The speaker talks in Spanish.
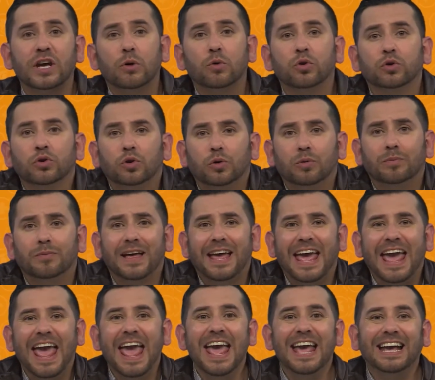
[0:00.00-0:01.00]
II,
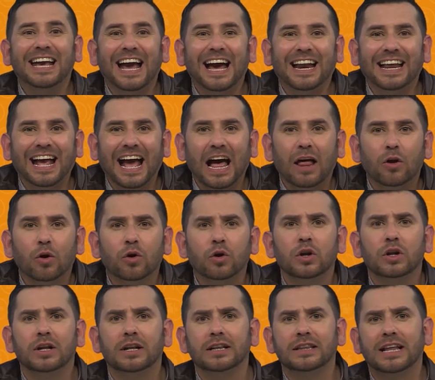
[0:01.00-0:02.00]

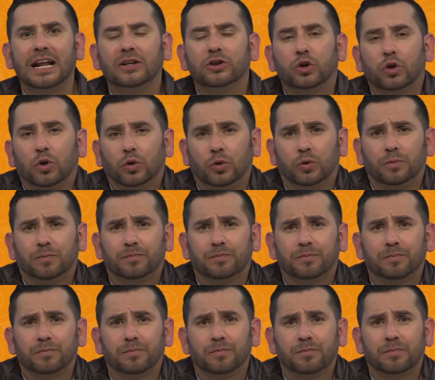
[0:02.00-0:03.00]
encargado del trono,
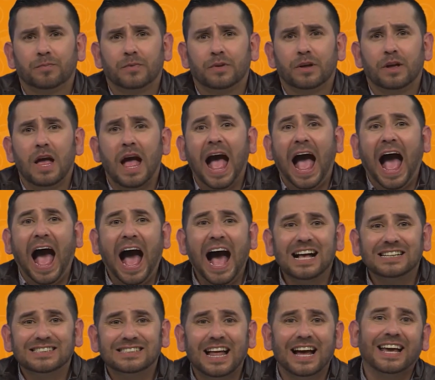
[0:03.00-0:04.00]

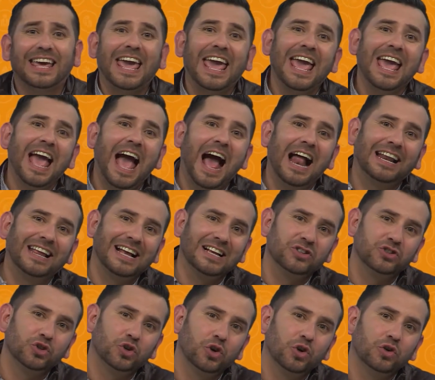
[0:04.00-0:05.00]
hasta que
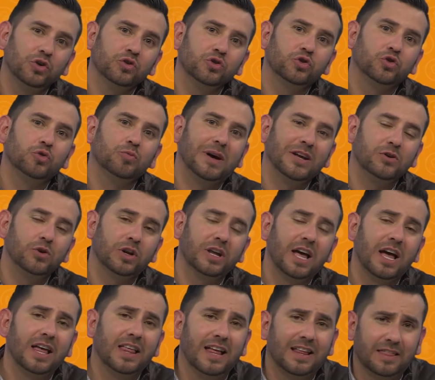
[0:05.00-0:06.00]
alcanzó su
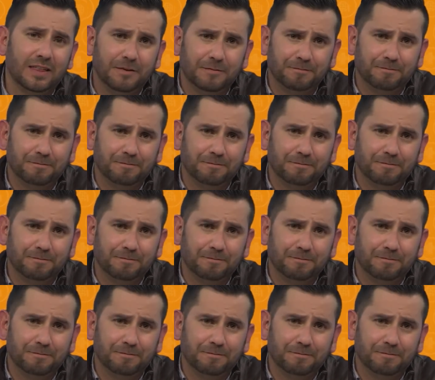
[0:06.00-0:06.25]
mayoría de edad.